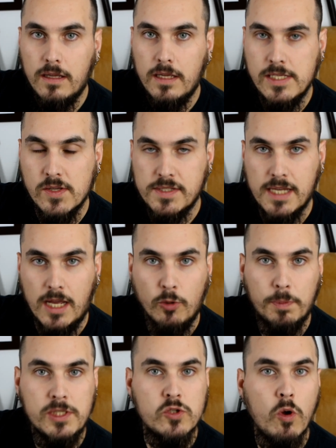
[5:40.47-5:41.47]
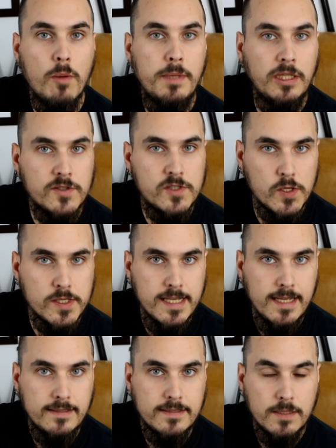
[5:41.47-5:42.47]
Il sortira de prison en
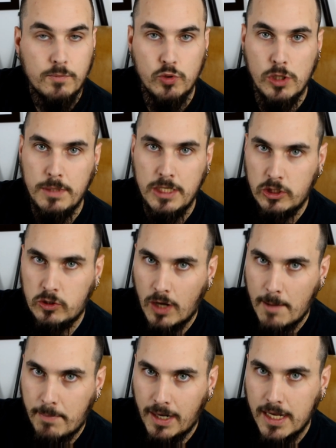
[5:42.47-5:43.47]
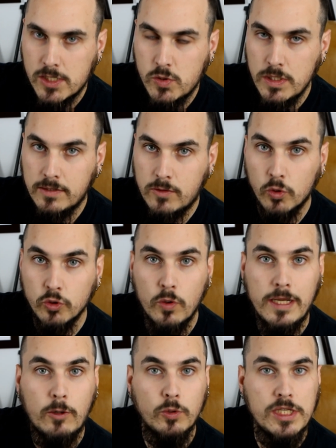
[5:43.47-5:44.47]
1907, puis il militera par la suite contre
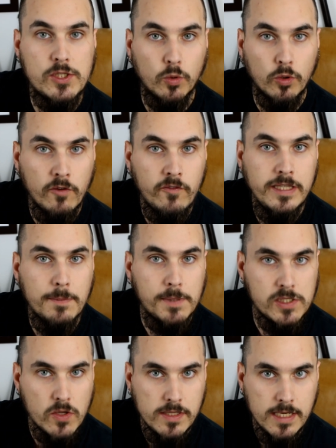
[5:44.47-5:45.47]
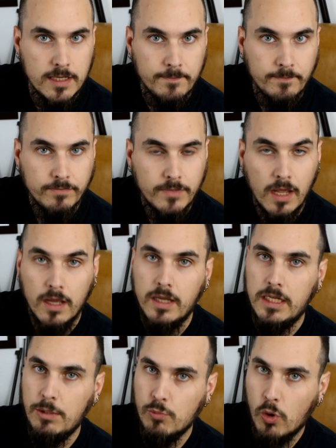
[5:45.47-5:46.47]
les conditions de vie des prisonniers.
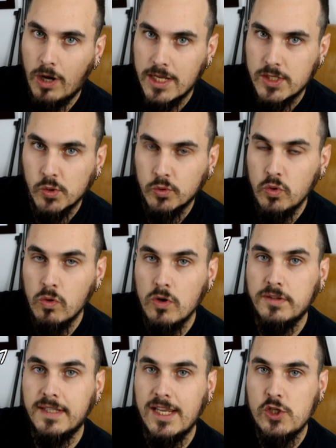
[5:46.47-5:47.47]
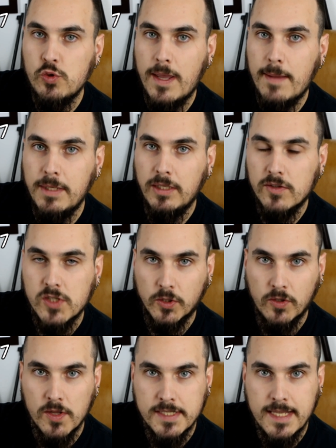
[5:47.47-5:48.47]
Il mourra à son tour le 13 juillet
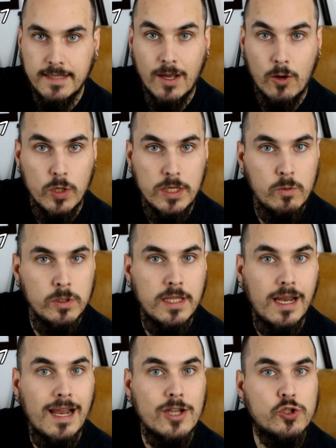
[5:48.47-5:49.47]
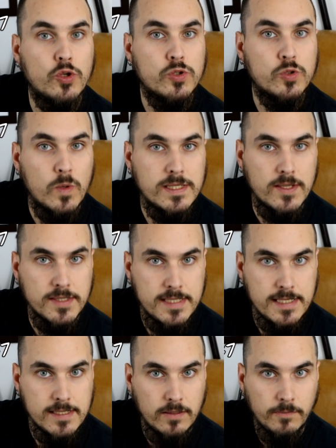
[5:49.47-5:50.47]
1937 à Hollywood à l'âge de 66 ans.